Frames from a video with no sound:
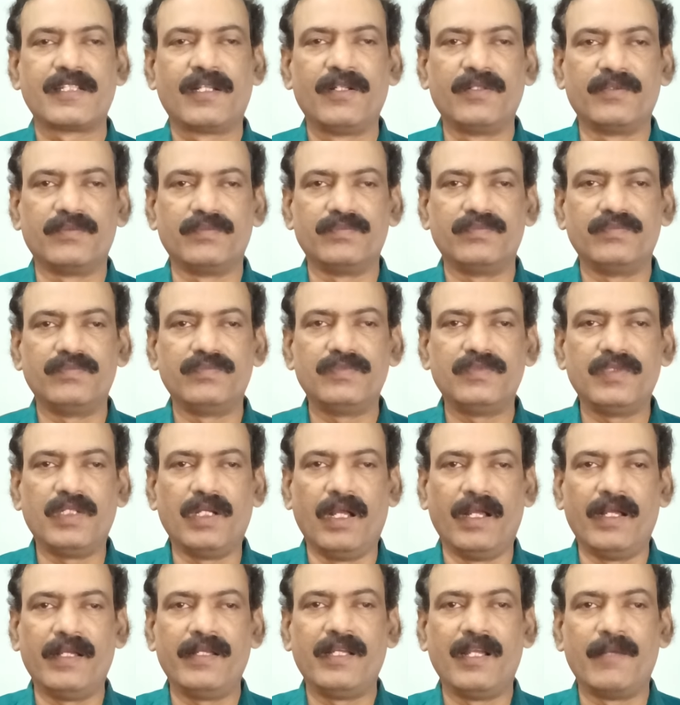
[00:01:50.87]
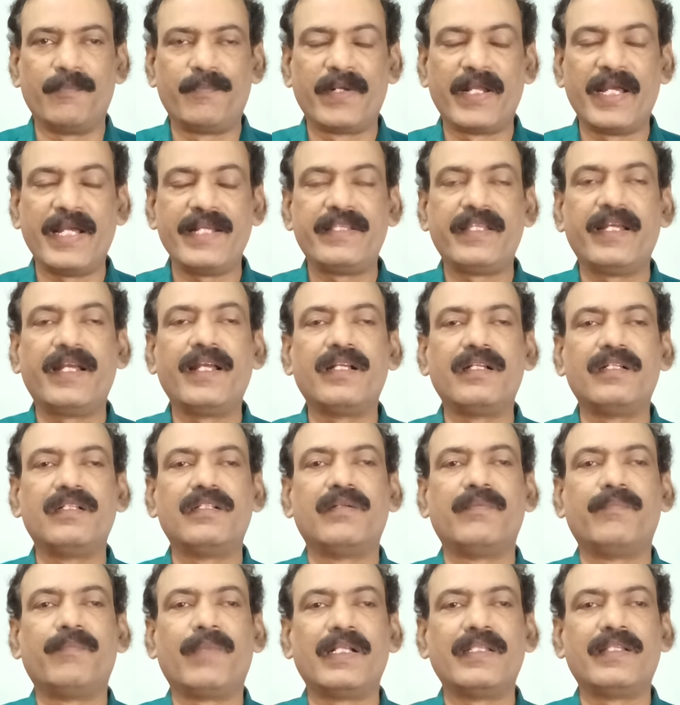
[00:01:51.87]
అసలు ఎప్పుడైతే
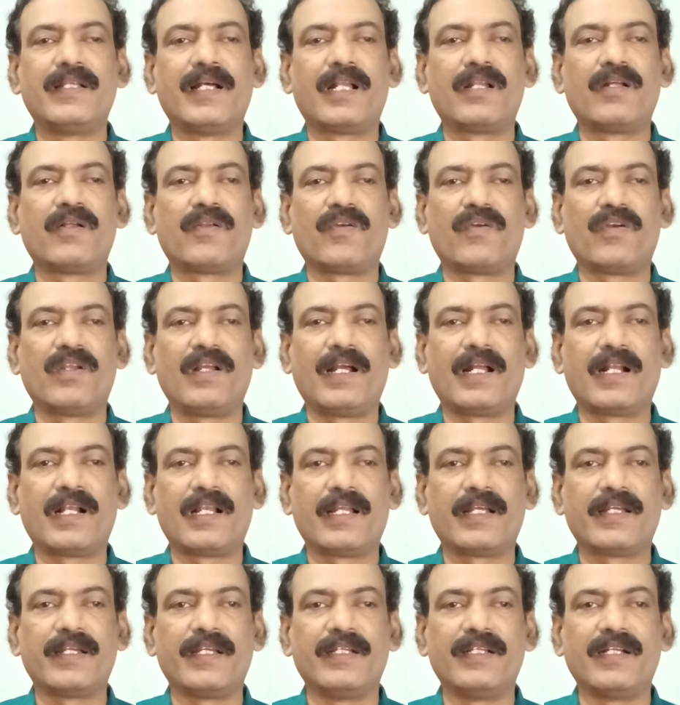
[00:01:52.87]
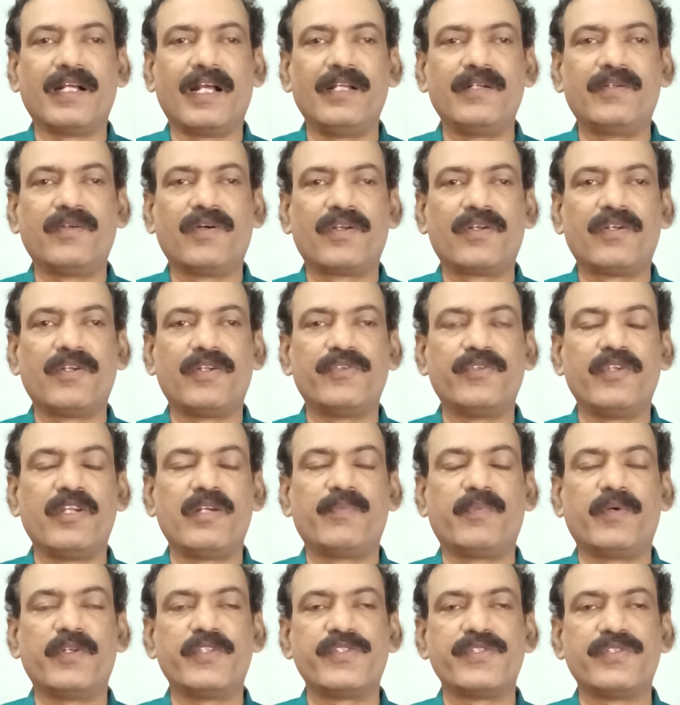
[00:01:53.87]
మధ్యాహ్నం రెండు గంటలకి హైకోర్టులో
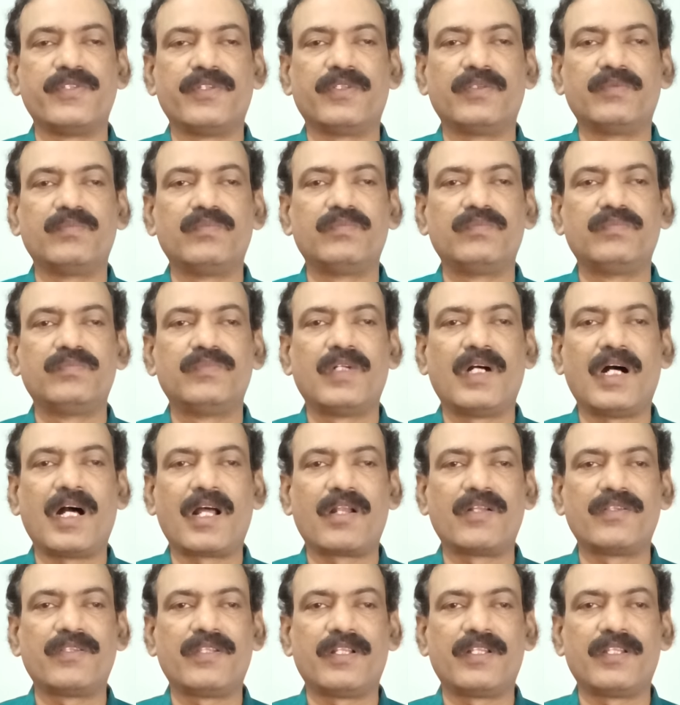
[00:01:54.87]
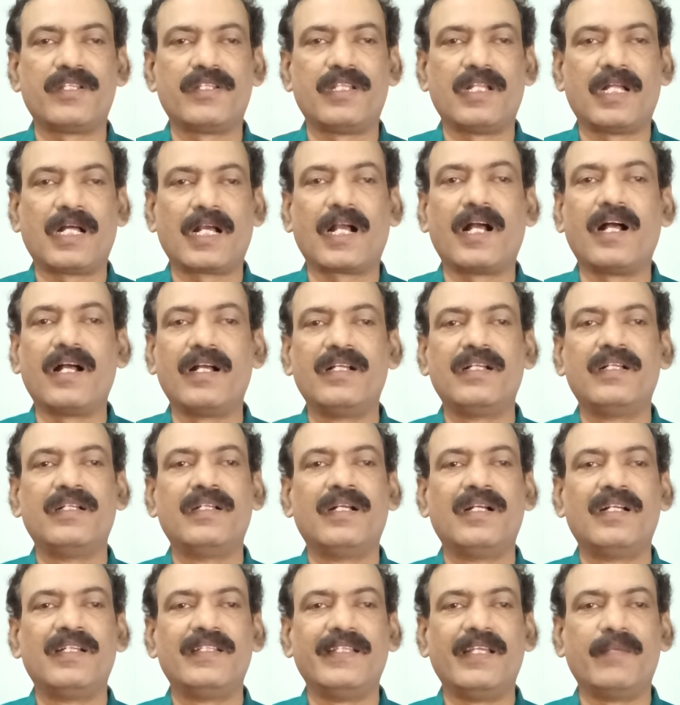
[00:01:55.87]
తీర్పు వచ్చిందో ఆరో తేదీ దాకా
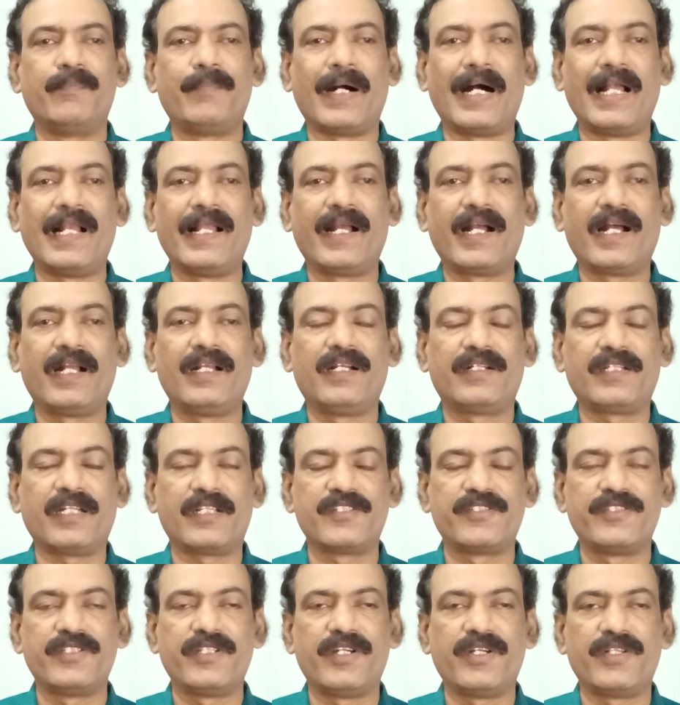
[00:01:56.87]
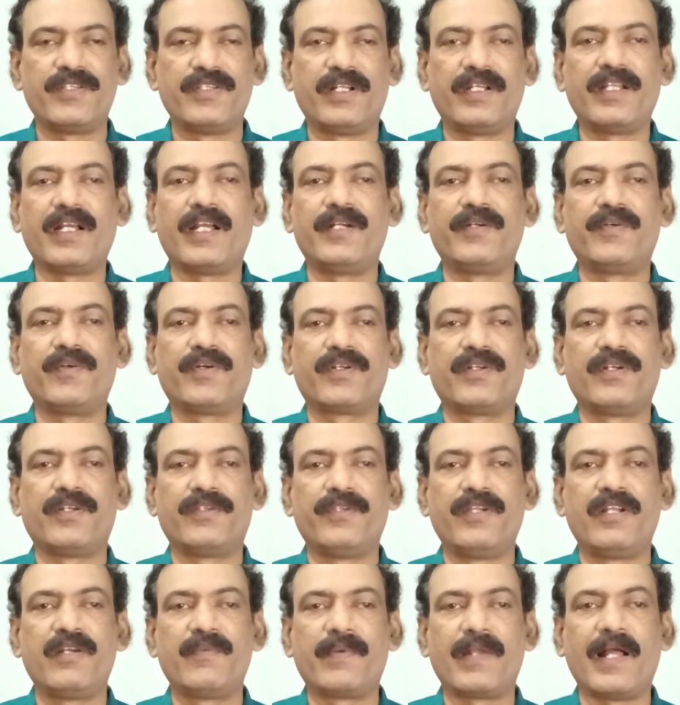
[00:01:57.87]
ఈ పాలెగాన్ని టచ్ చేయొద్దని హైకోర్టులో
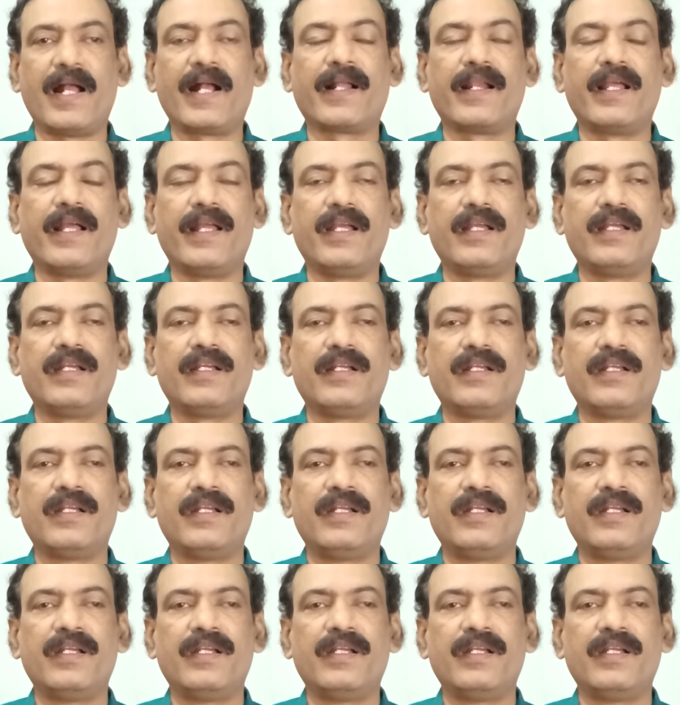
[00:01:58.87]
తీర్పు రాగానే